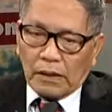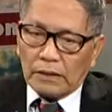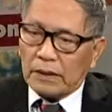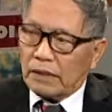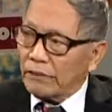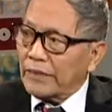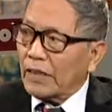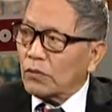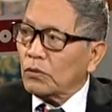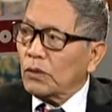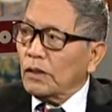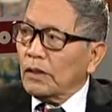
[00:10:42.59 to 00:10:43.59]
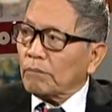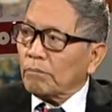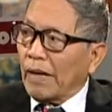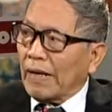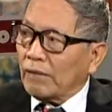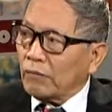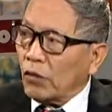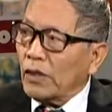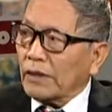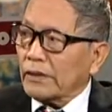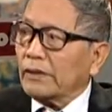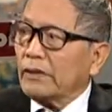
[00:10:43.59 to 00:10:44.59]
uh, xử với nhau bằng võ
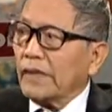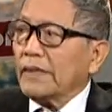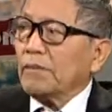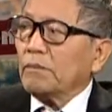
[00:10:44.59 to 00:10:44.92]
lực nữa thưa anh.